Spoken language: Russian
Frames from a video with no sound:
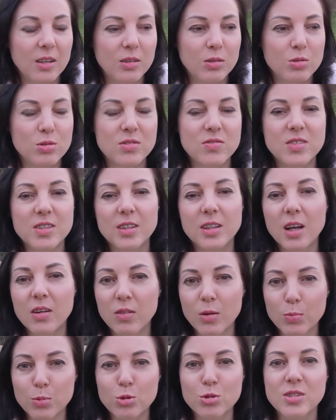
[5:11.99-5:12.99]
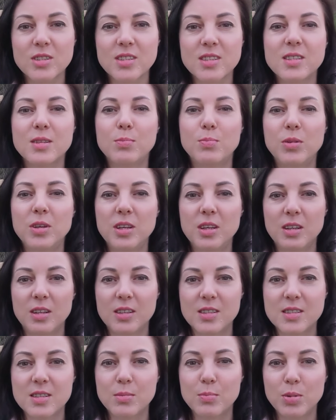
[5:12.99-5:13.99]
То есть всегда вопрос к себе,
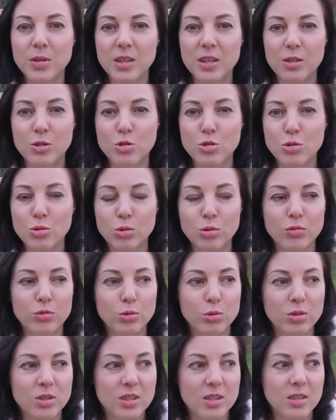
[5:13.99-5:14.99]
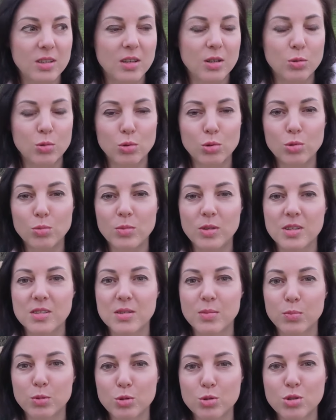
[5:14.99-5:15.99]
к себе, что внутри, какой у меня
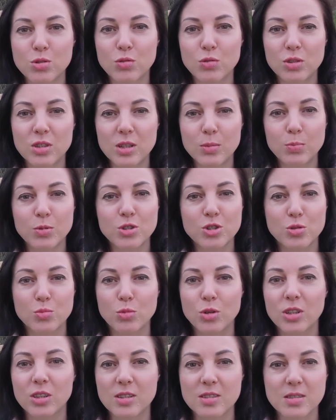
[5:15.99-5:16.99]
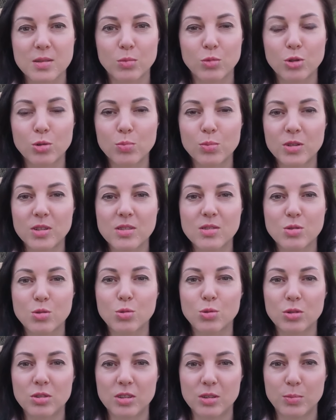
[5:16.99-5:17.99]
запрос внутри, почему это со мной
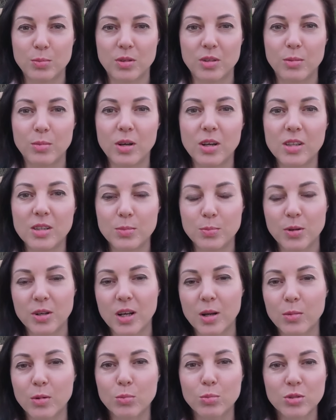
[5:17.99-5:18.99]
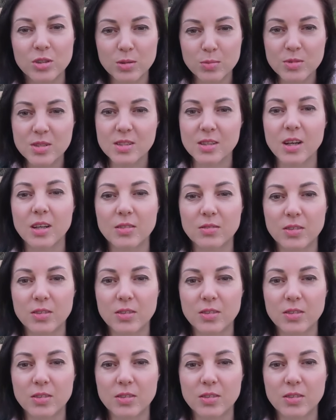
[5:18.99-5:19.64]
происходит, понимаете? Пока мы будем искать